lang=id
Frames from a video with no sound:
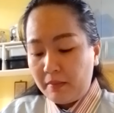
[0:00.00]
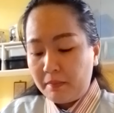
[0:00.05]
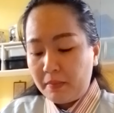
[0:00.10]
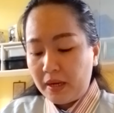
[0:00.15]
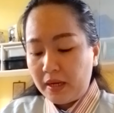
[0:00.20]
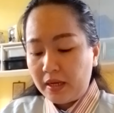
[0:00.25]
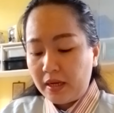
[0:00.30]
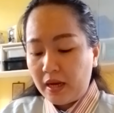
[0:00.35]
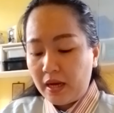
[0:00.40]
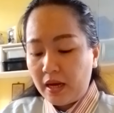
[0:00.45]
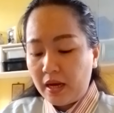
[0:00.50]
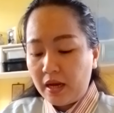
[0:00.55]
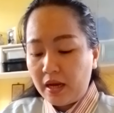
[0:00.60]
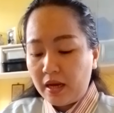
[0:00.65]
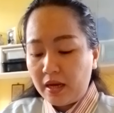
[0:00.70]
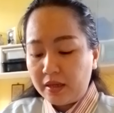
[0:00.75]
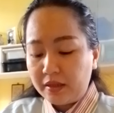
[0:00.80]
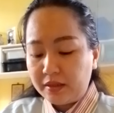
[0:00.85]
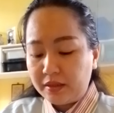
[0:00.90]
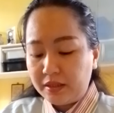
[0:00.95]
Maka
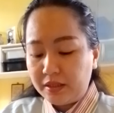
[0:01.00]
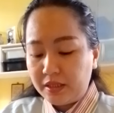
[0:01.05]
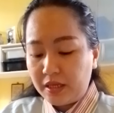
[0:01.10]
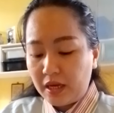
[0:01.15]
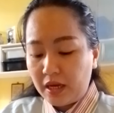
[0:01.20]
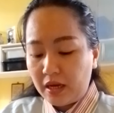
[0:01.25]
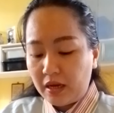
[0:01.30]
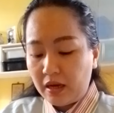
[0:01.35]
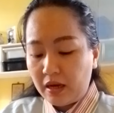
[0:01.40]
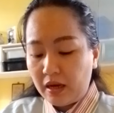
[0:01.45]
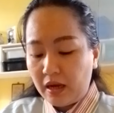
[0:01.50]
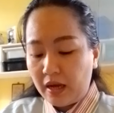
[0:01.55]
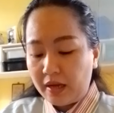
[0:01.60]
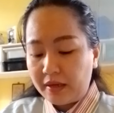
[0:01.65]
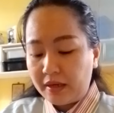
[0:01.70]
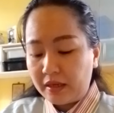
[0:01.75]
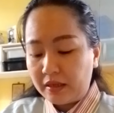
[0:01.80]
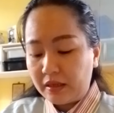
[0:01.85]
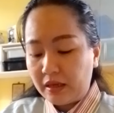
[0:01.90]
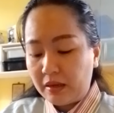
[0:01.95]
Ahajia
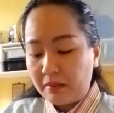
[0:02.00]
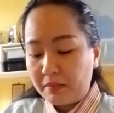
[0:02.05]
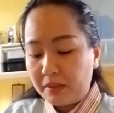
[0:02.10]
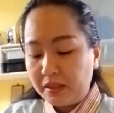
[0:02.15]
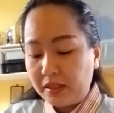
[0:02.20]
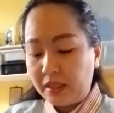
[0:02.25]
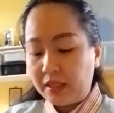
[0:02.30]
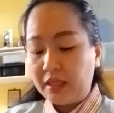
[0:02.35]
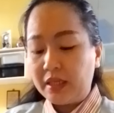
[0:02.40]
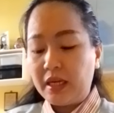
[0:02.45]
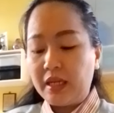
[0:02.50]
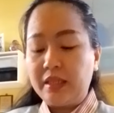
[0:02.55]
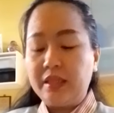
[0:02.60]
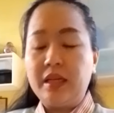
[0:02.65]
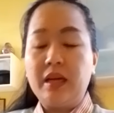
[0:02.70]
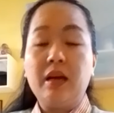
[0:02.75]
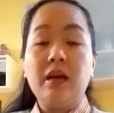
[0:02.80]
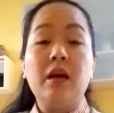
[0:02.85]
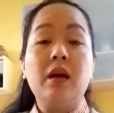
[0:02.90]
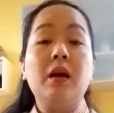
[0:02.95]
anaknya menjadi
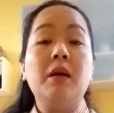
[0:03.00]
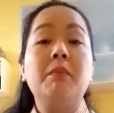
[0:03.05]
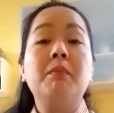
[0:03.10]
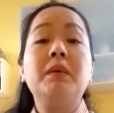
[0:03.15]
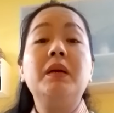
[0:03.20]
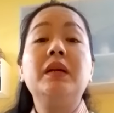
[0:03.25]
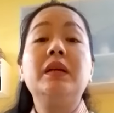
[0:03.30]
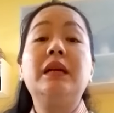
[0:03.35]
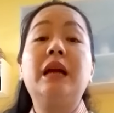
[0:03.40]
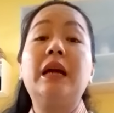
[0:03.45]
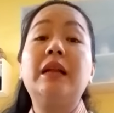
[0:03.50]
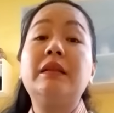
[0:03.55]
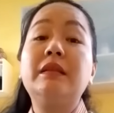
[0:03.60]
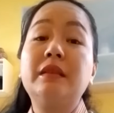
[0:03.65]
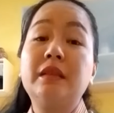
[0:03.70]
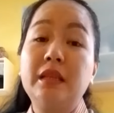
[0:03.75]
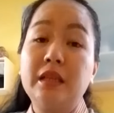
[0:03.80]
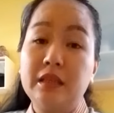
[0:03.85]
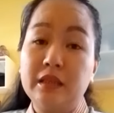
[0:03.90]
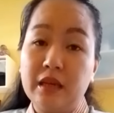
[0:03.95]
raja
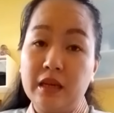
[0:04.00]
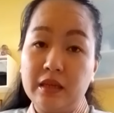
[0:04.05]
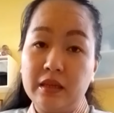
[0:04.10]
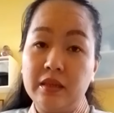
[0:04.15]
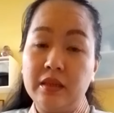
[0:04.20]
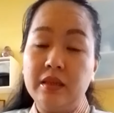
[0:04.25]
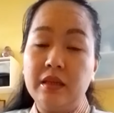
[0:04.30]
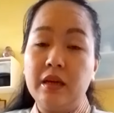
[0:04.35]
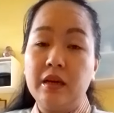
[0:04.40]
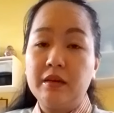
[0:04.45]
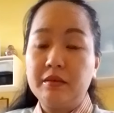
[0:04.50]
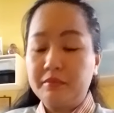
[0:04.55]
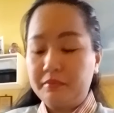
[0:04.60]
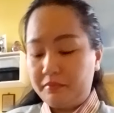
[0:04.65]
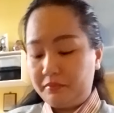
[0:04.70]
menggantikan dia.